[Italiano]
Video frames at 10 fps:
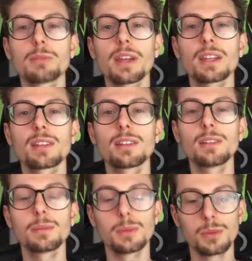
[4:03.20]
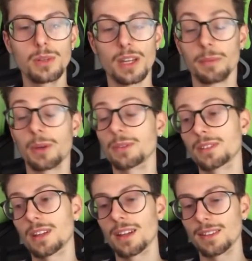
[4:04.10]
meriti di più, che mi
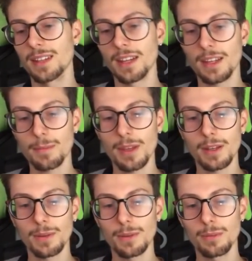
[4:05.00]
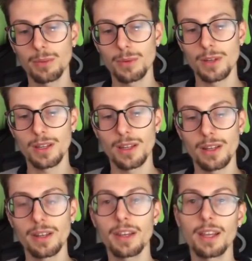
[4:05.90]
continuano a dire che merito di più e
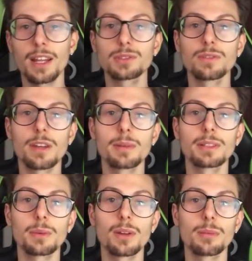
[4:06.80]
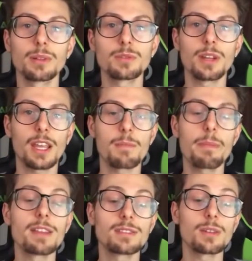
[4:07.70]
li ringrazio veramente quelle persone che
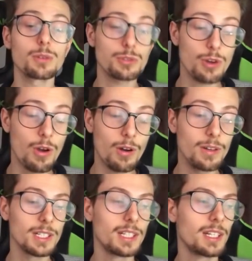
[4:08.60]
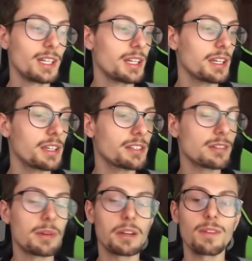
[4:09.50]
pensano ciò. E
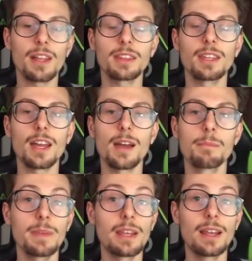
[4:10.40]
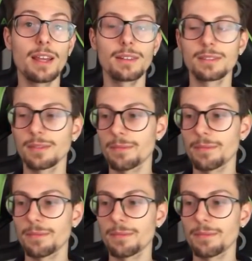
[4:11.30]
siamo arrivati a mille